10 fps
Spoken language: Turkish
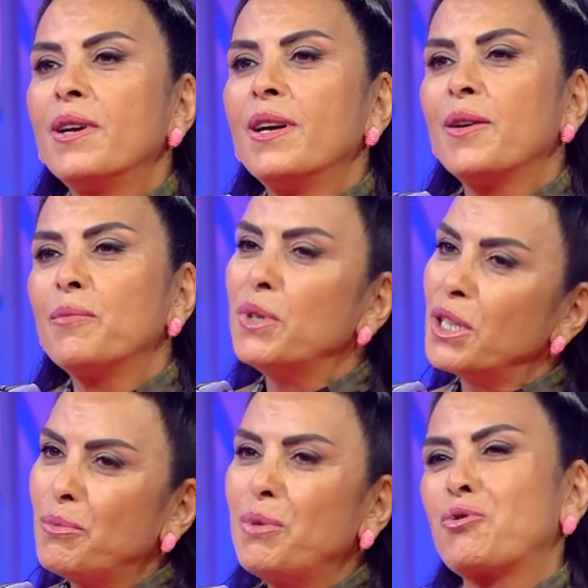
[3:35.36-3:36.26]
Ee,
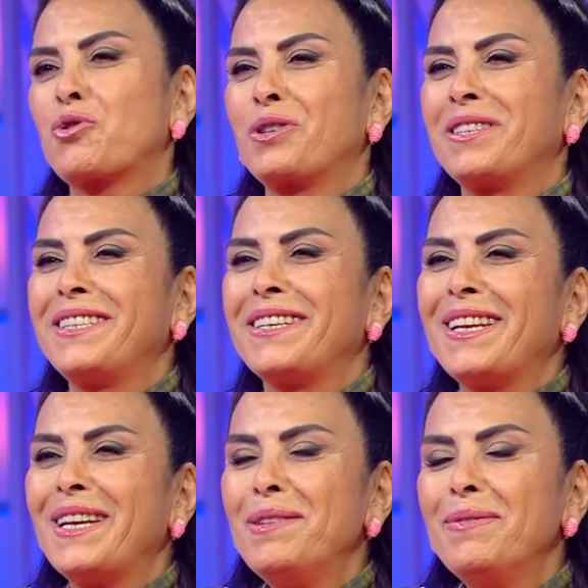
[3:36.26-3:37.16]
bir, bir buçuk
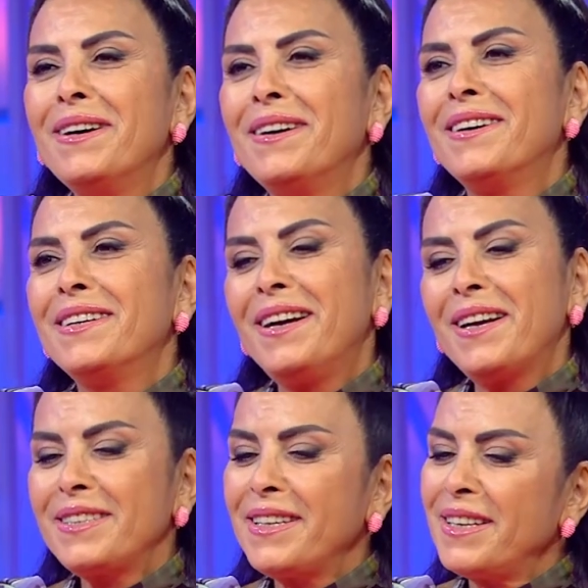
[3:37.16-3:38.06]
diyelim.
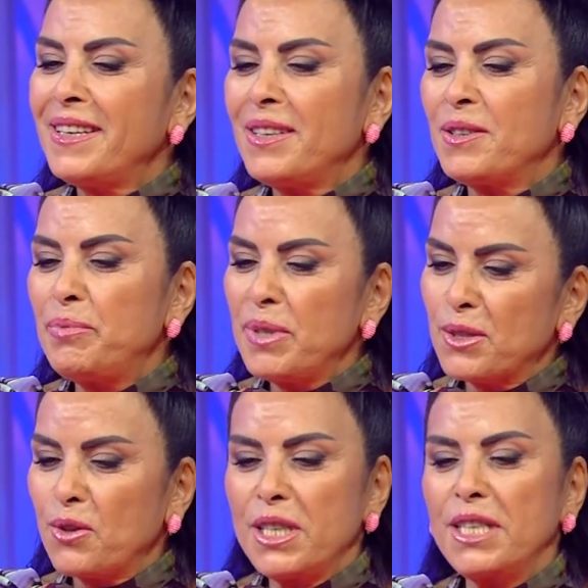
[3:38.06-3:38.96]
Yani e,
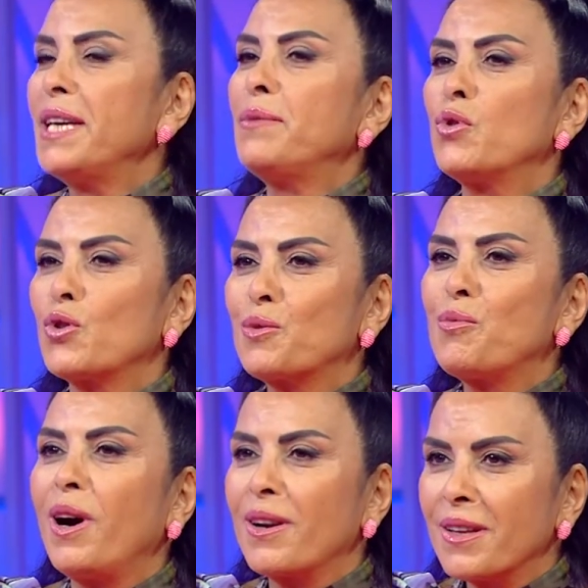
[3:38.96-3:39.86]
pirzola
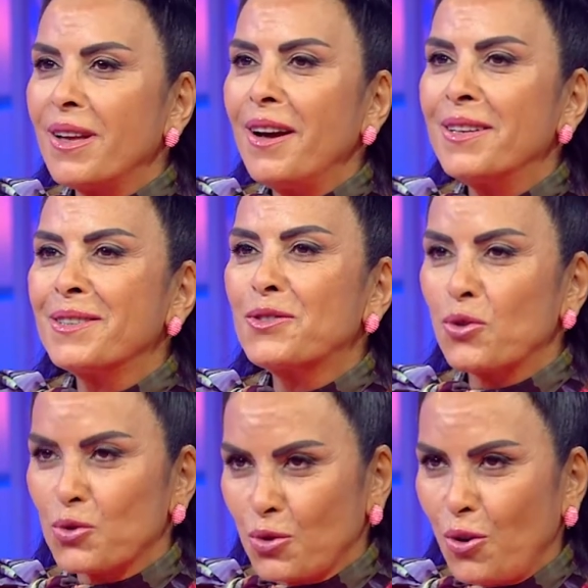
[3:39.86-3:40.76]
yiyemiyoruz bu aralar.
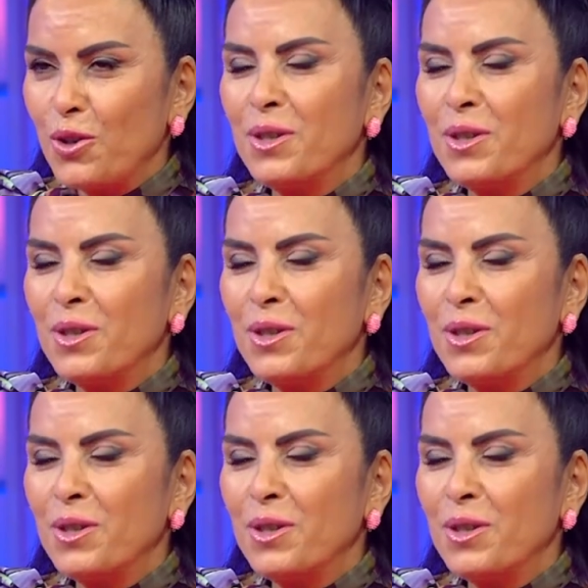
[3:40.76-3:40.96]
Çok zor.